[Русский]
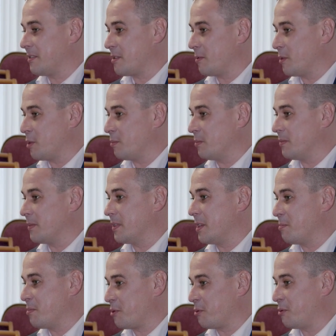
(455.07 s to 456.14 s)
в своем
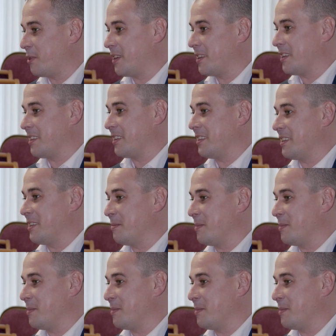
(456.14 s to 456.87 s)
репертуаре